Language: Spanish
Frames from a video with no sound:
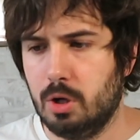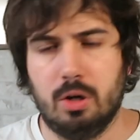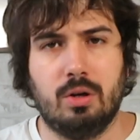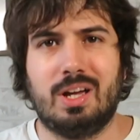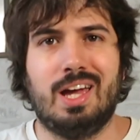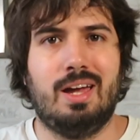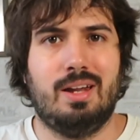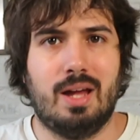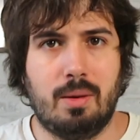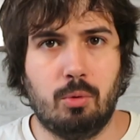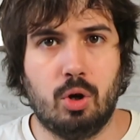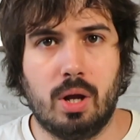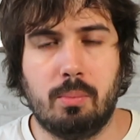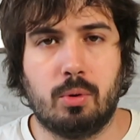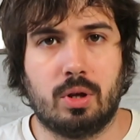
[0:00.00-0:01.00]
bueno, que
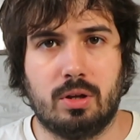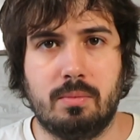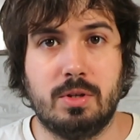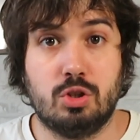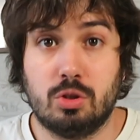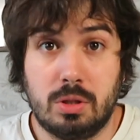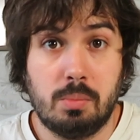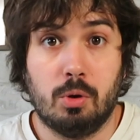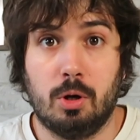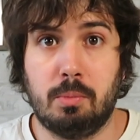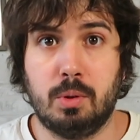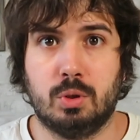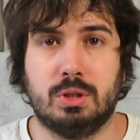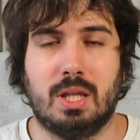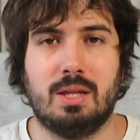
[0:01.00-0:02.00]
enamora, porque a mí ese tipo de
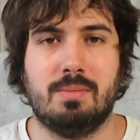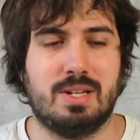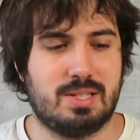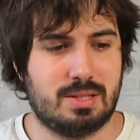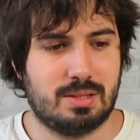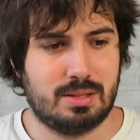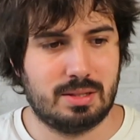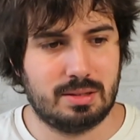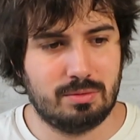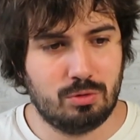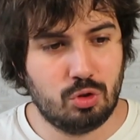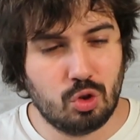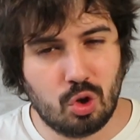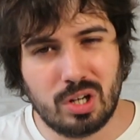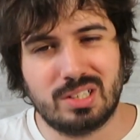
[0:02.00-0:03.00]
pivot además
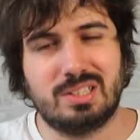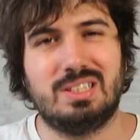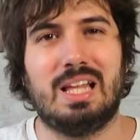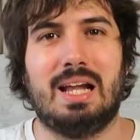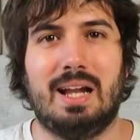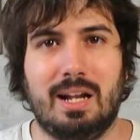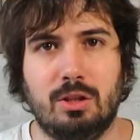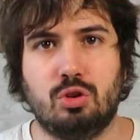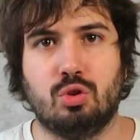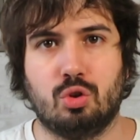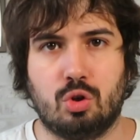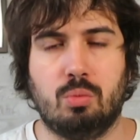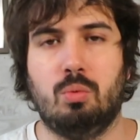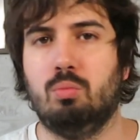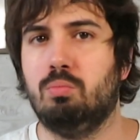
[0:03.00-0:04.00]
no es tan
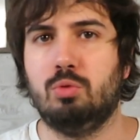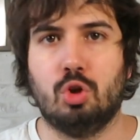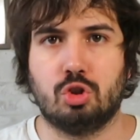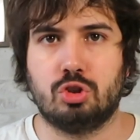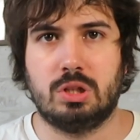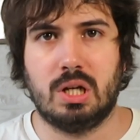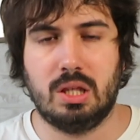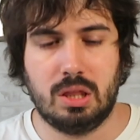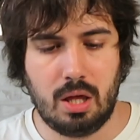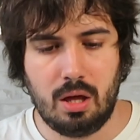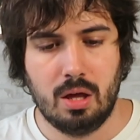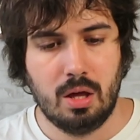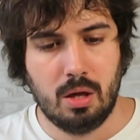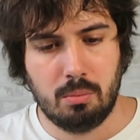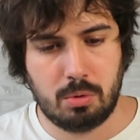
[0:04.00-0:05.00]
alto como un 2.13,